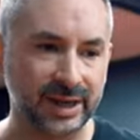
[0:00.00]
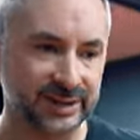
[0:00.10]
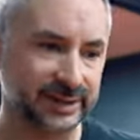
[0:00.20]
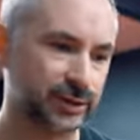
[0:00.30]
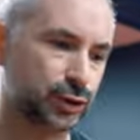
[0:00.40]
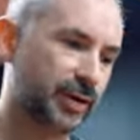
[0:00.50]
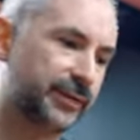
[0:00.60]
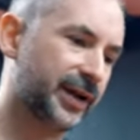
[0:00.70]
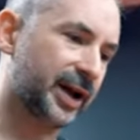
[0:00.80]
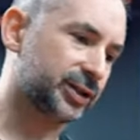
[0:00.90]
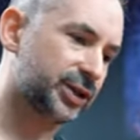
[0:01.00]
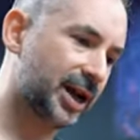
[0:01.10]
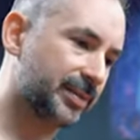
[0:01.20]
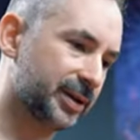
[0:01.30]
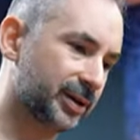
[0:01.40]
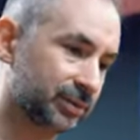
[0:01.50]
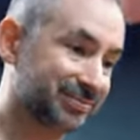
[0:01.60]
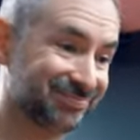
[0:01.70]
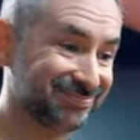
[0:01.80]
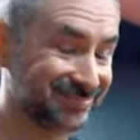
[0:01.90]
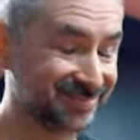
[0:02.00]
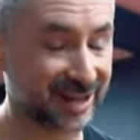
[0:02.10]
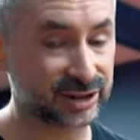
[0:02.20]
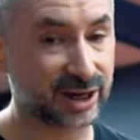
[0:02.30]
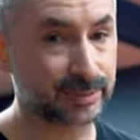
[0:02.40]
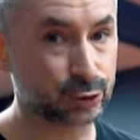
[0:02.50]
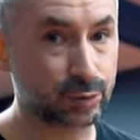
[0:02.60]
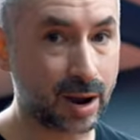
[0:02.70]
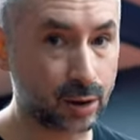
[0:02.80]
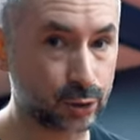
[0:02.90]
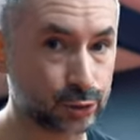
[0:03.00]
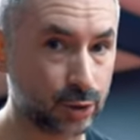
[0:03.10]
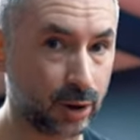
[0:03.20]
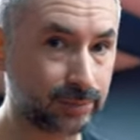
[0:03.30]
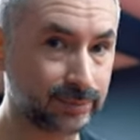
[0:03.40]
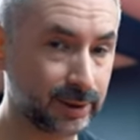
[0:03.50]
C'est que tu vas faire un jab, un jab soit en reculant,